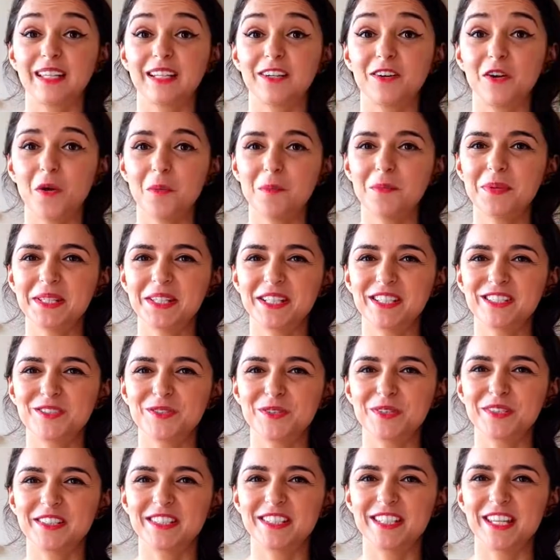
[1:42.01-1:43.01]

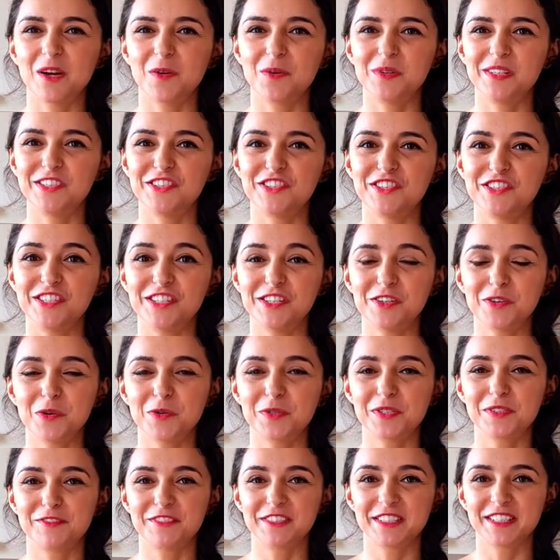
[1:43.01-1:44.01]
Combinações que eu indico
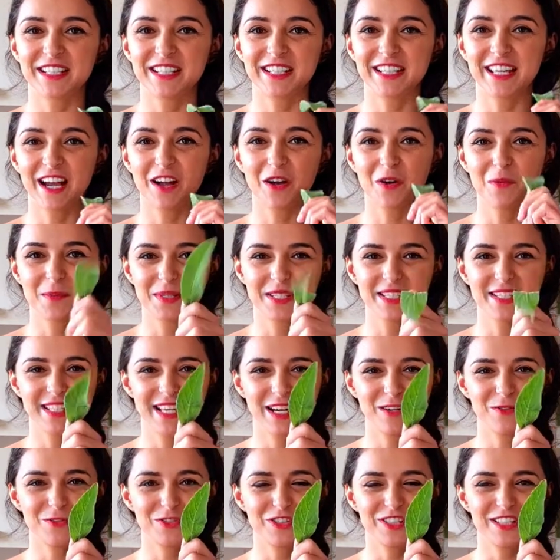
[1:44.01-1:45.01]
se você quer começar
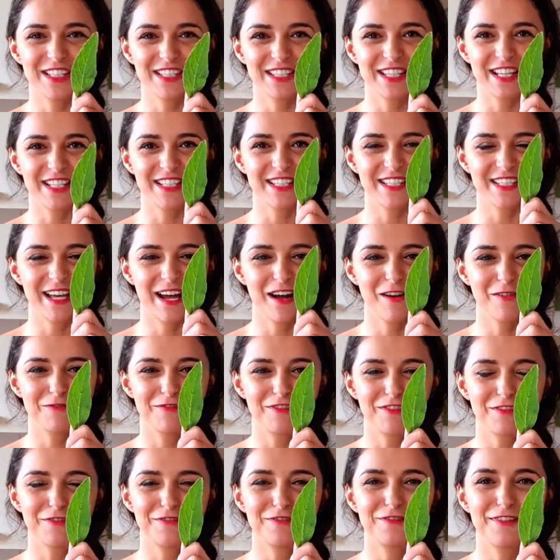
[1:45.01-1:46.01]
a utilizar a
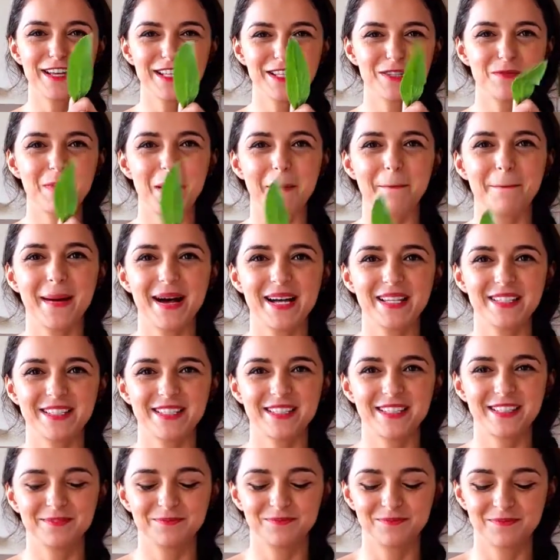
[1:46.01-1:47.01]
sálvia, faz uma
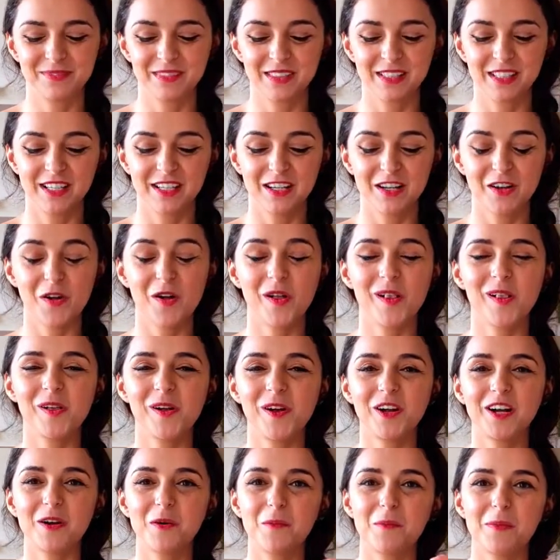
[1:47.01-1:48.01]
pasta,
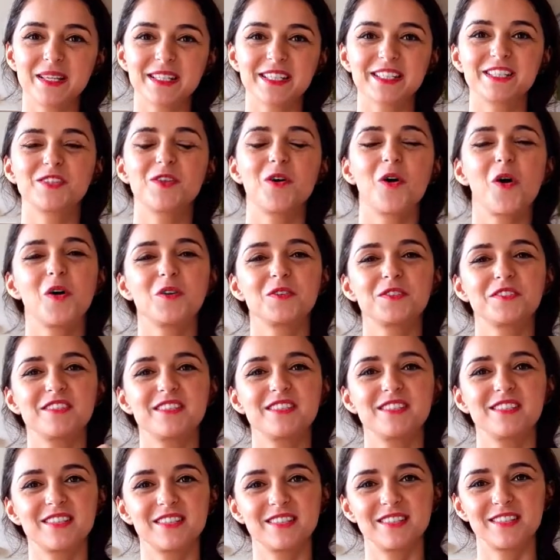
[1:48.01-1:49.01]
coloca umas
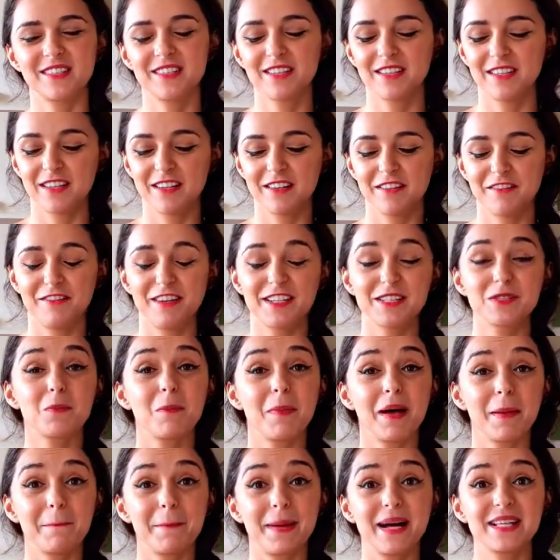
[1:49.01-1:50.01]
nozes, faz
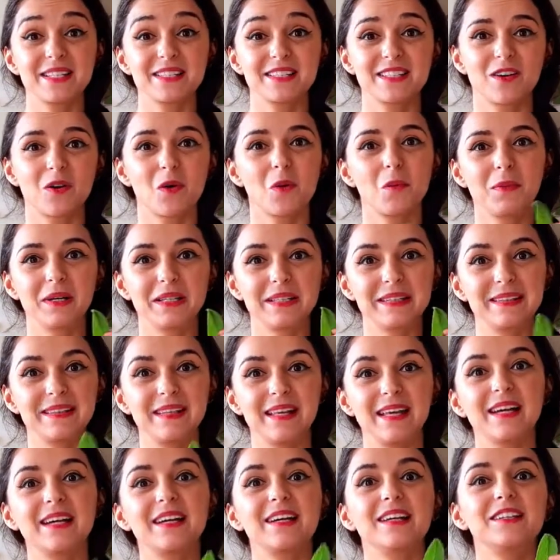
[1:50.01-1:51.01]
uma pasta com
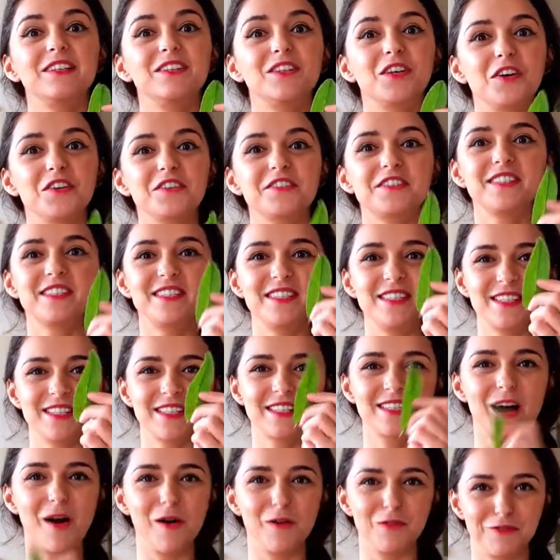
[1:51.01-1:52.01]
manteiga, nozes e
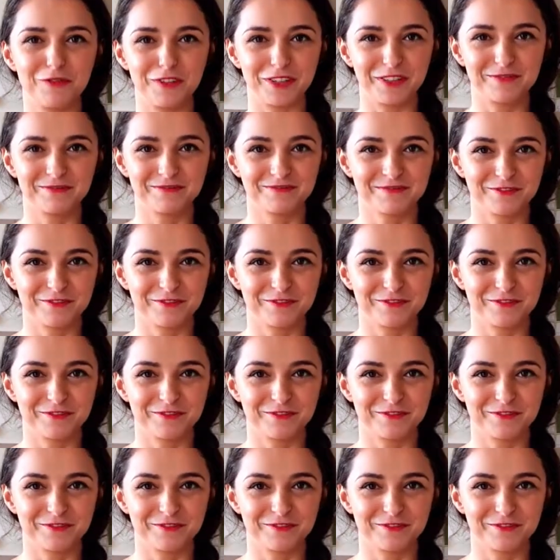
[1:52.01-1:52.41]
sálvia.